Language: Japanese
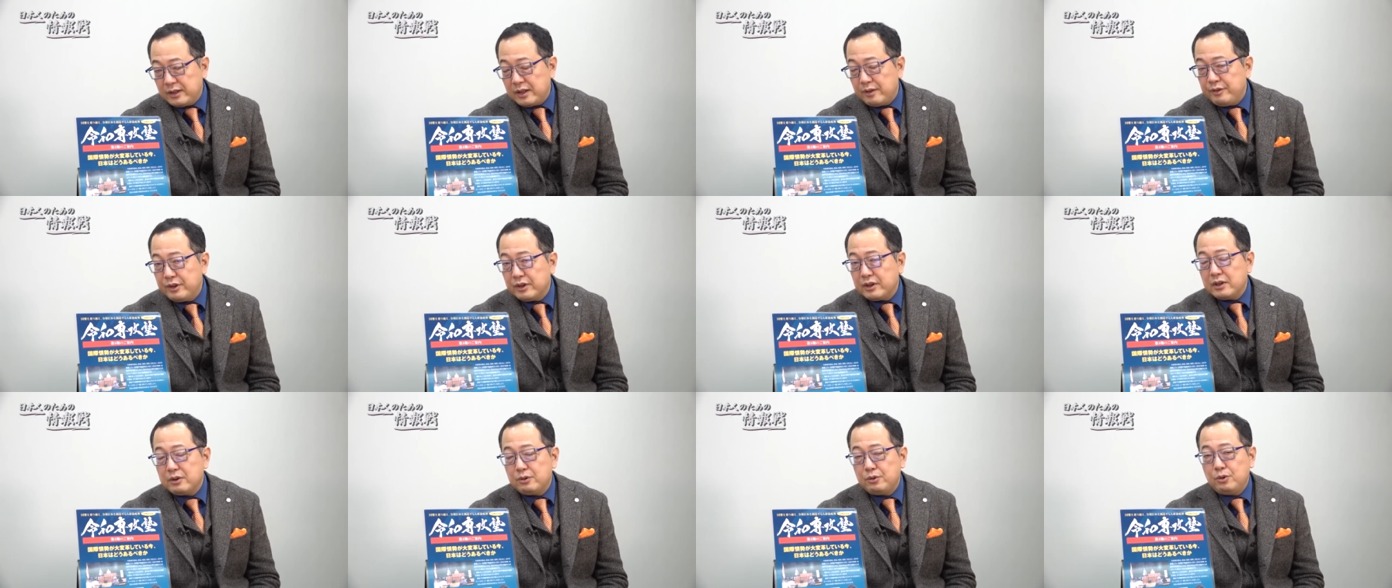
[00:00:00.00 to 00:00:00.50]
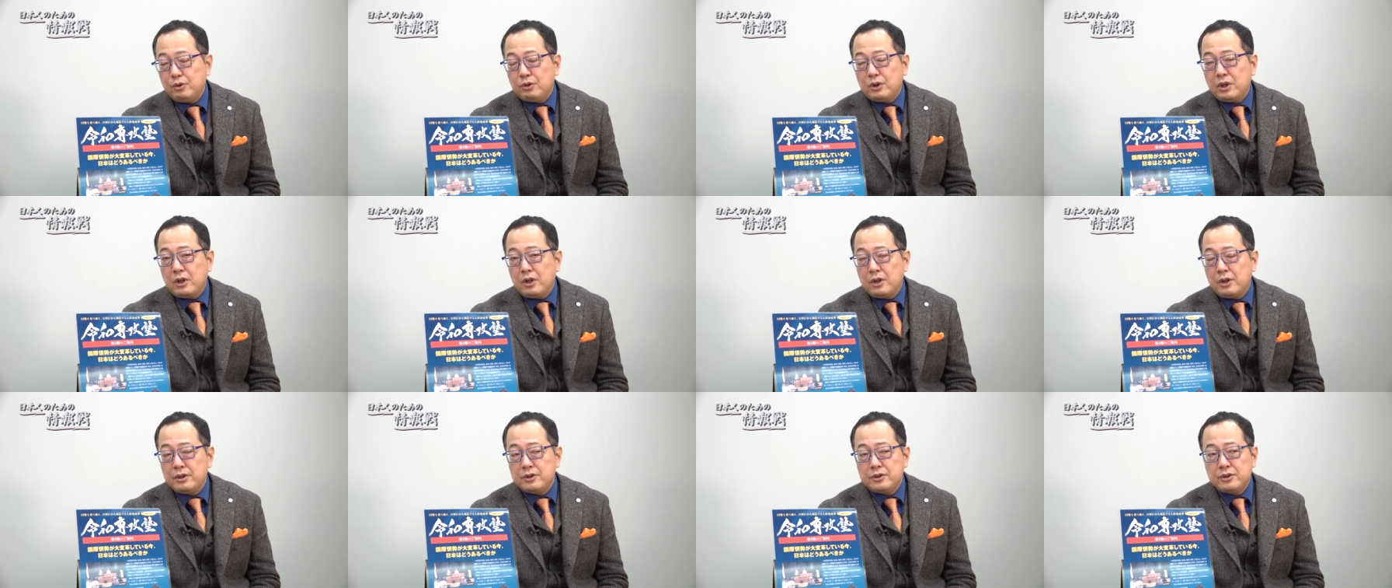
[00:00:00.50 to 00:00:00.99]
で、アメリカの方か
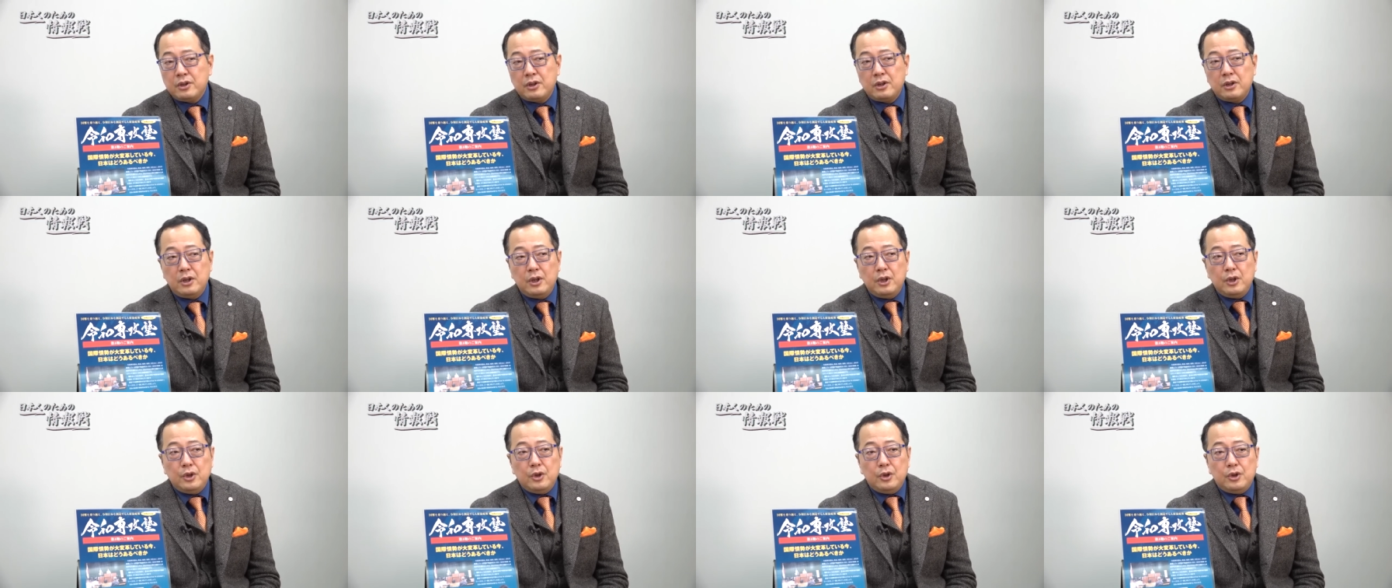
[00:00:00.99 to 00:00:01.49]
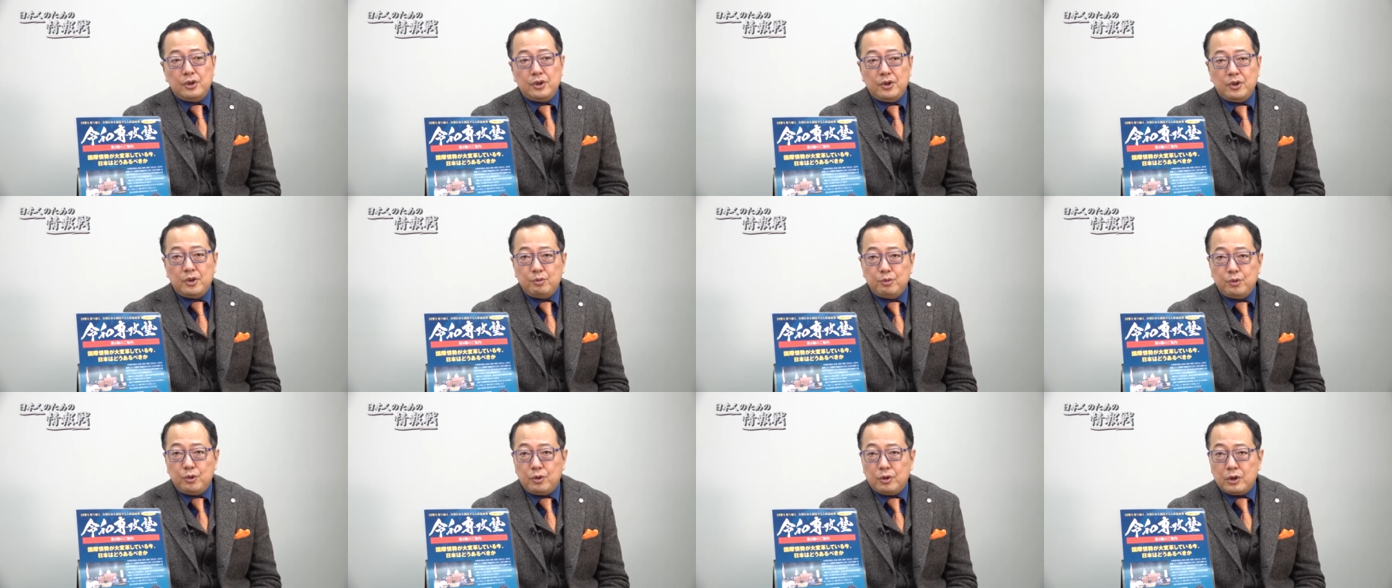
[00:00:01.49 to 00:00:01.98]
ら、えー、じゃあ、日
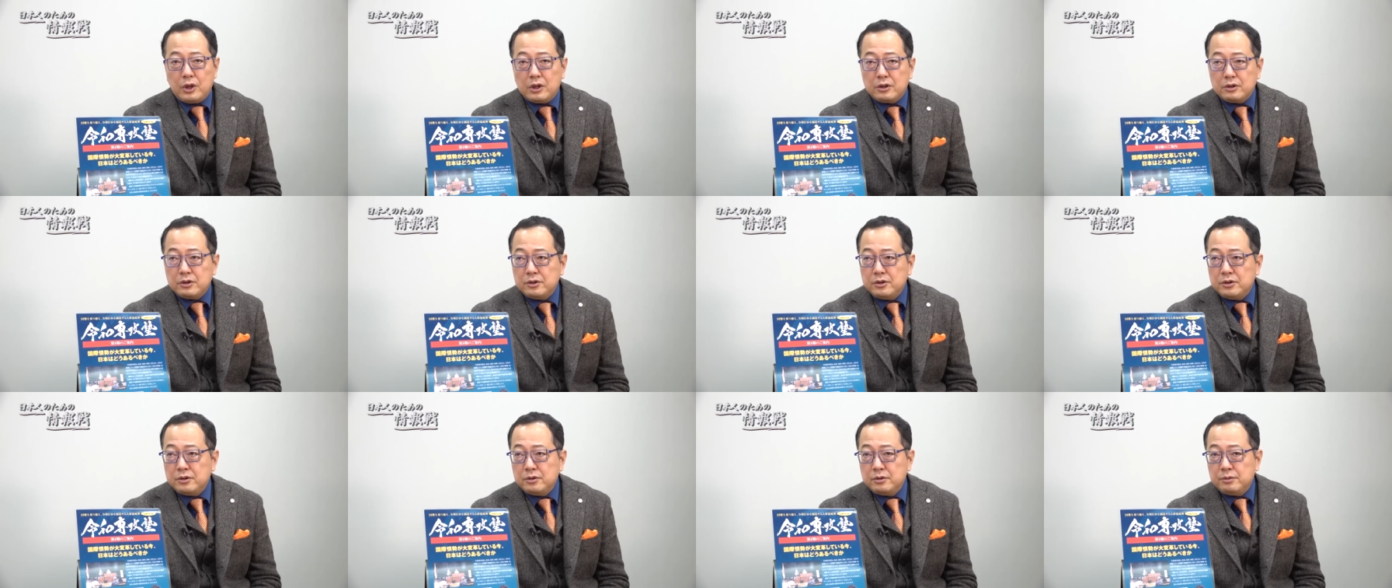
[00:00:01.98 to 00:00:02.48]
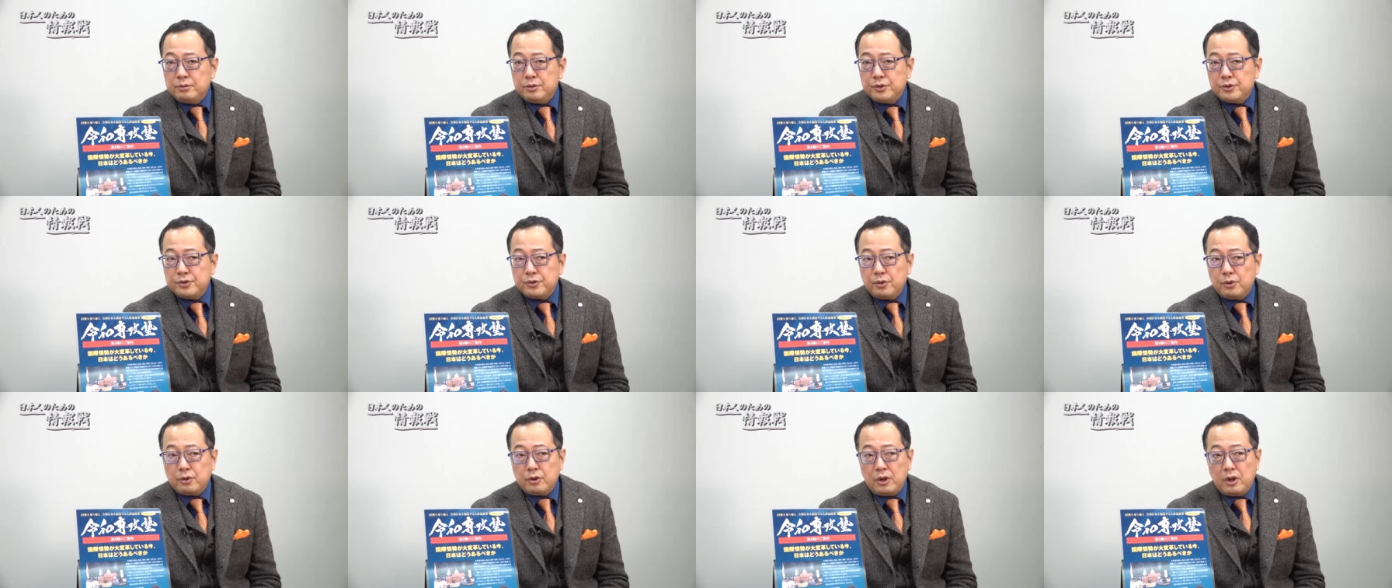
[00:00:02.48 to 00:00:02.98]
本も核武
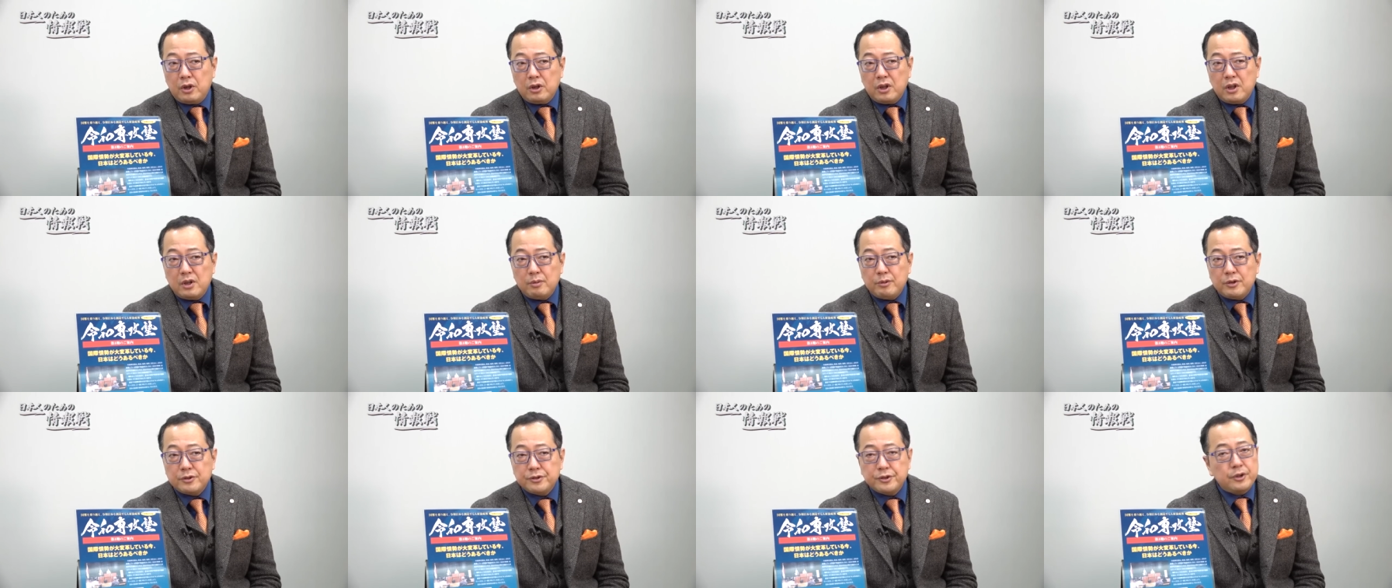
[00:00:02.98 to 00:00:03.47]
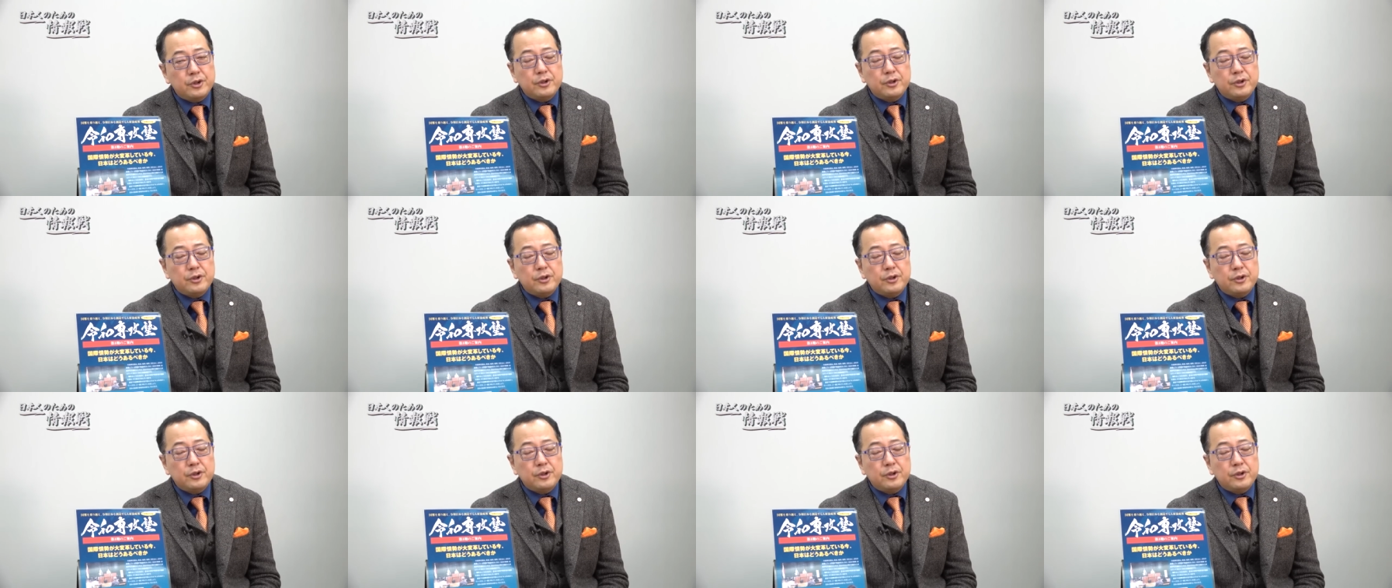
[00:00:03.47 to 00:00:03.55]
装考えます。